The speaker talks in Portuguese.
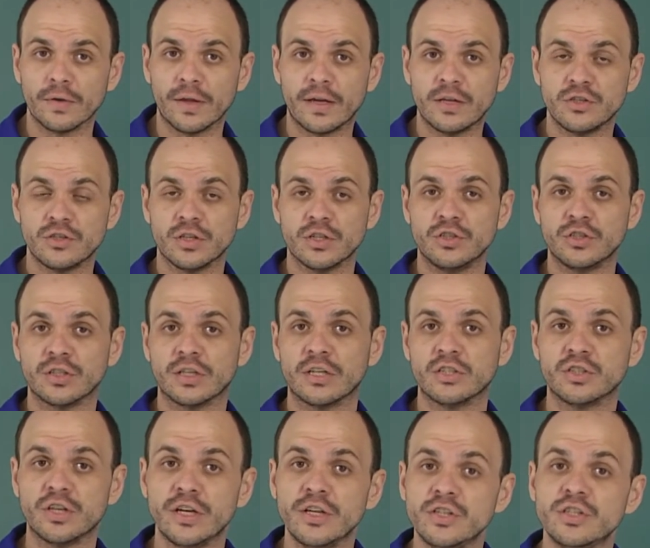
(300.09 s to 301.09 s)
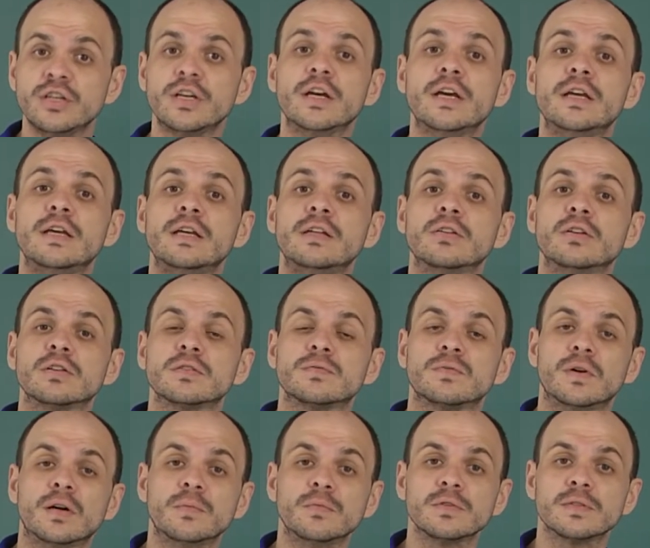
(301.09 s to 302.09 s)
né, diante da gente e nós
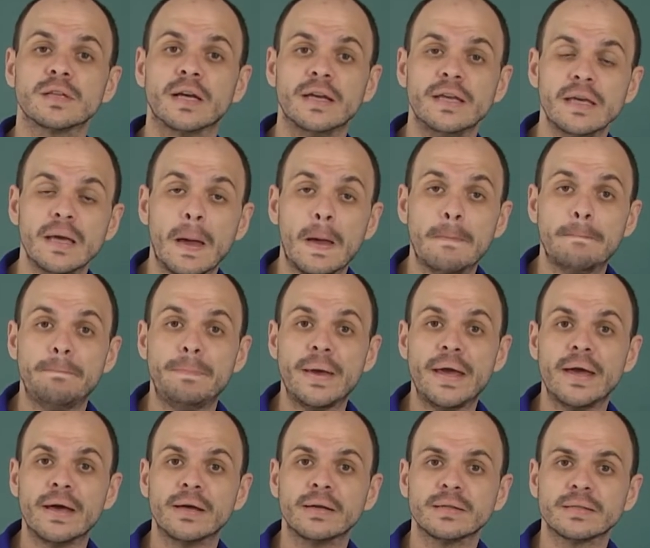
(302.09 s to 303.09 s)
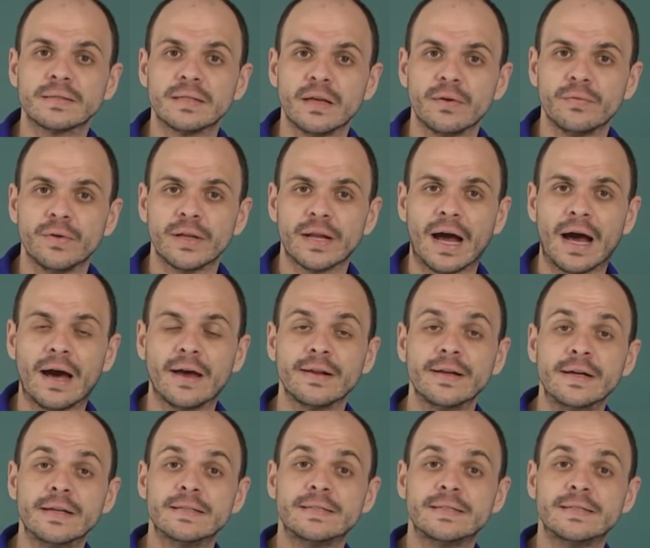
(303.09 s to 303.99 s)
vamos aí perseverar,